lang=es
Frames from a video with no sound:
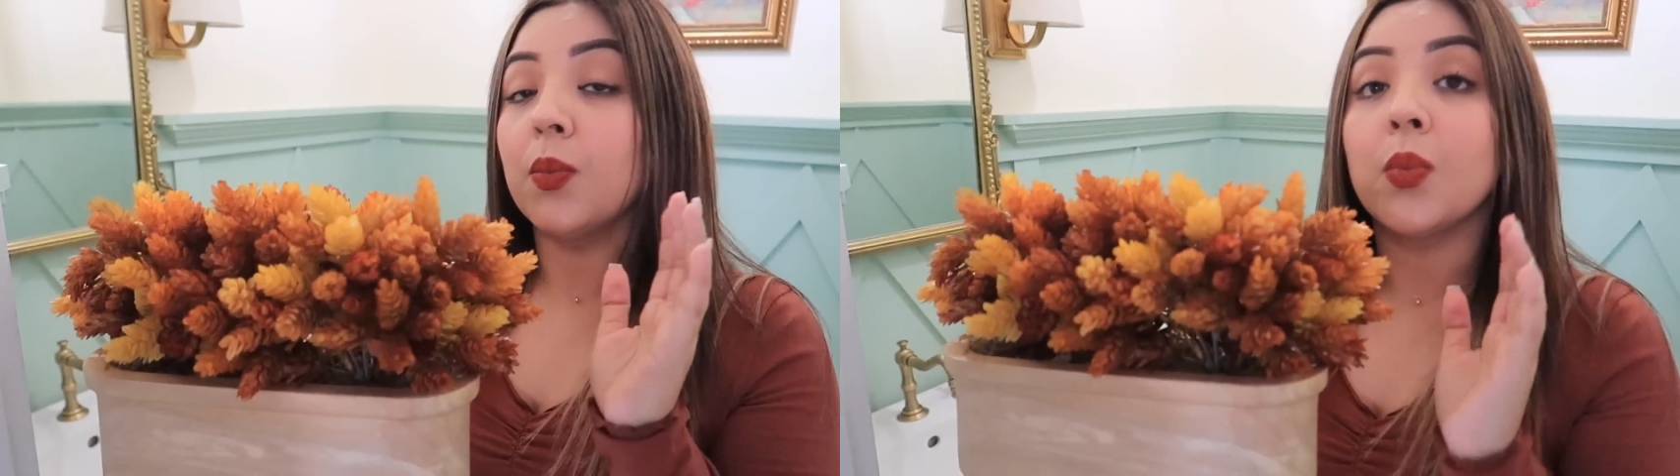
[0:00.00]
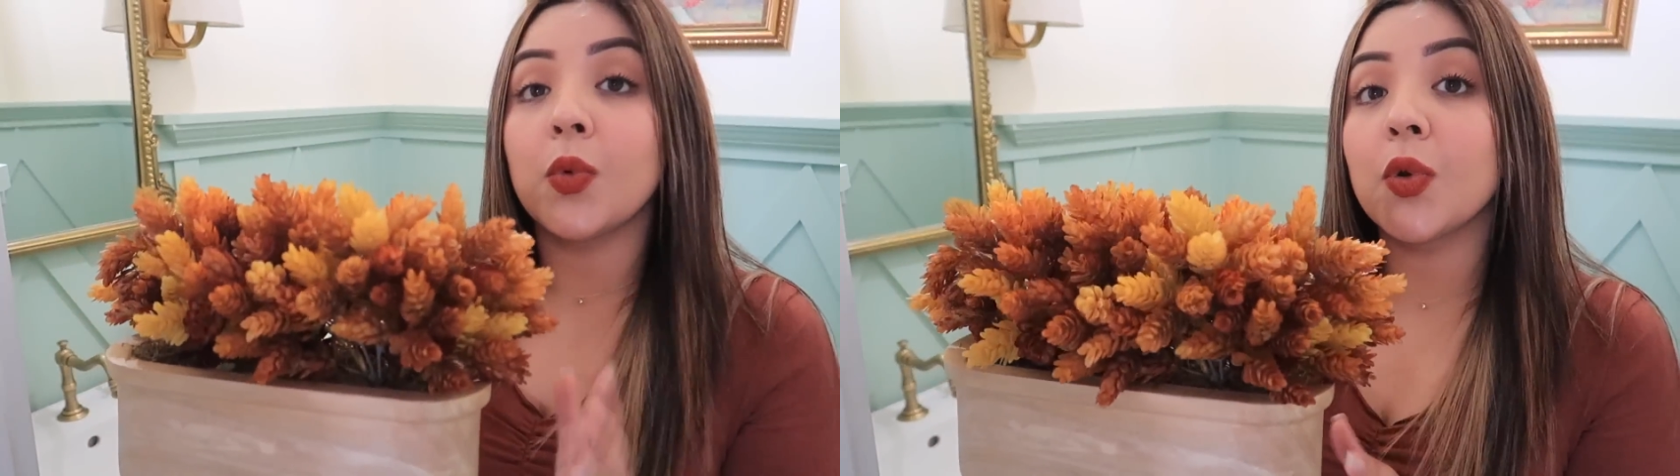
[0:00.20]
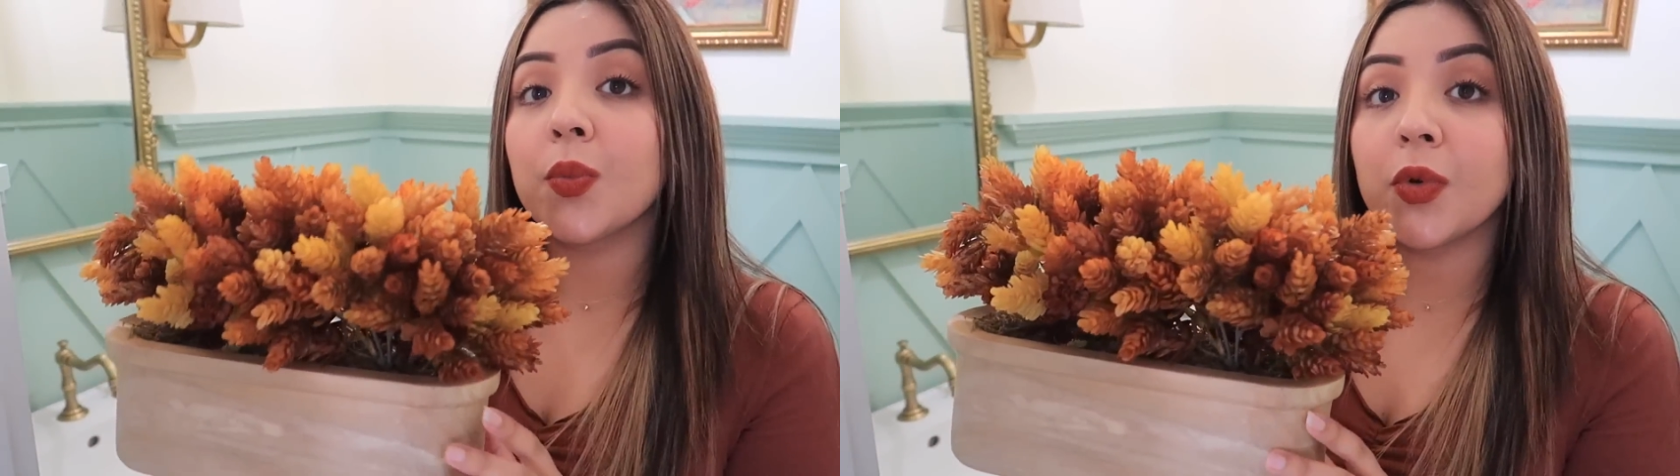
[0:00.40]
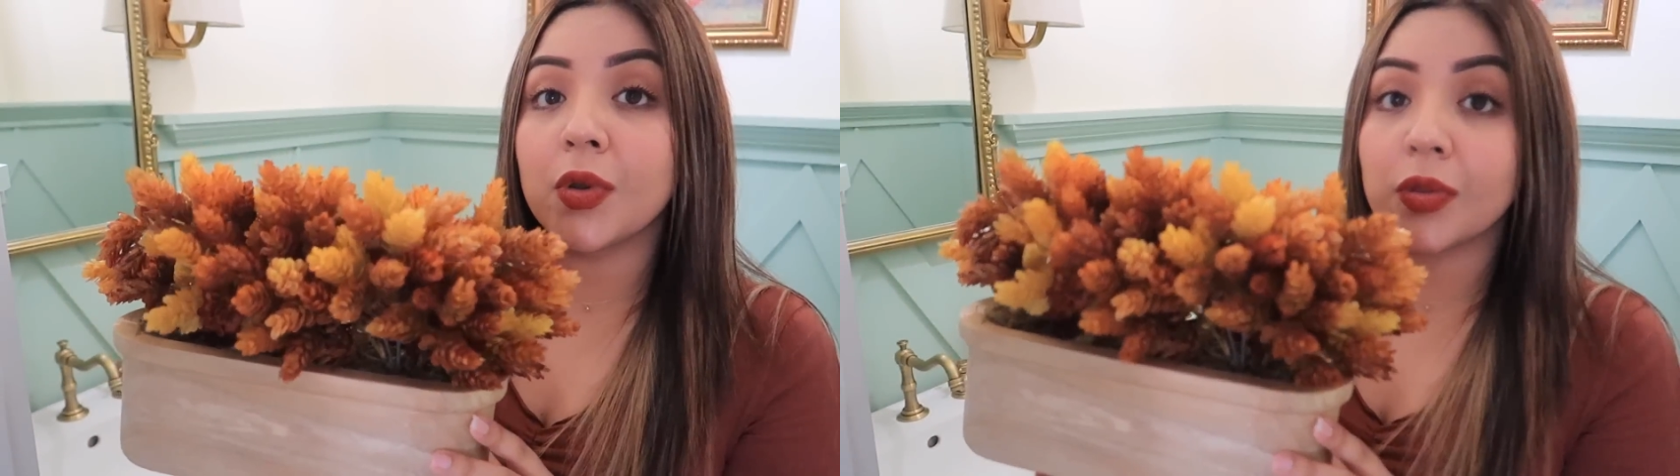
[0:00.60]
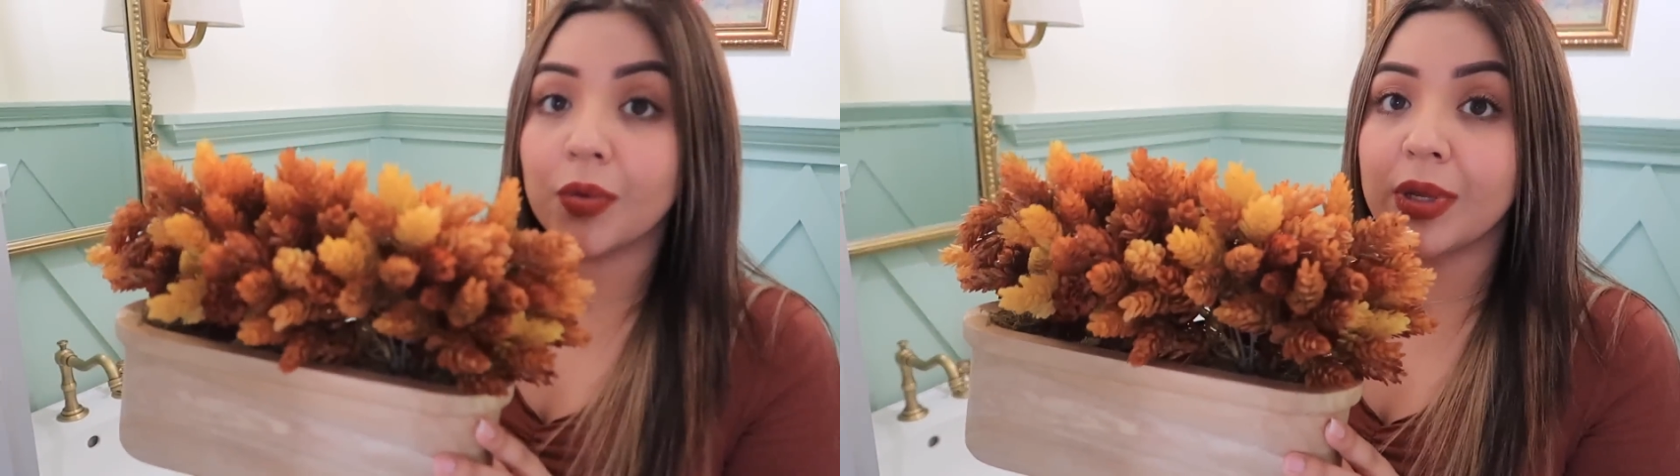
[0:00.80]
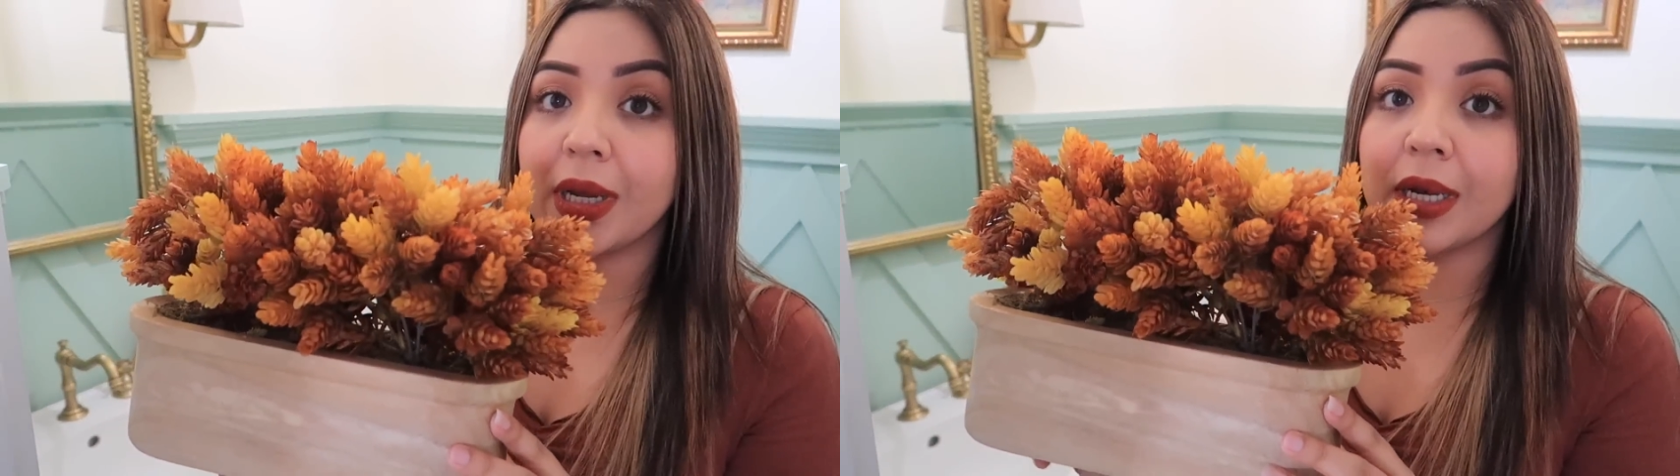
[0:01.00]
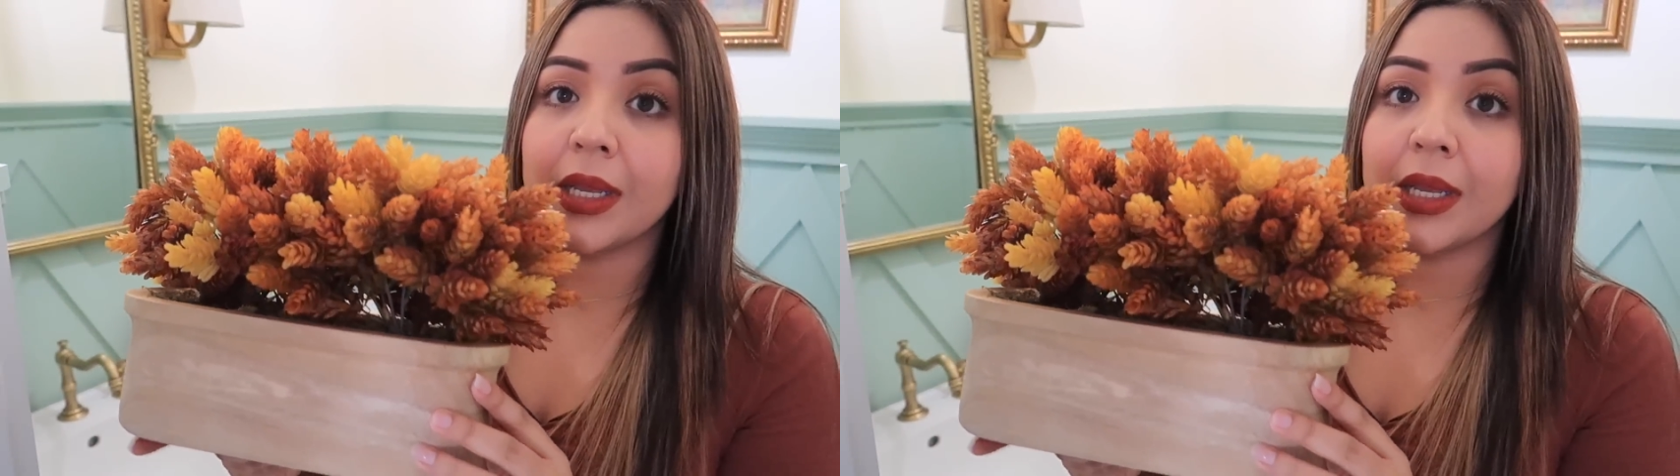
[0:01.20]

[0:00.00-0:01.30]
muy muy otoñal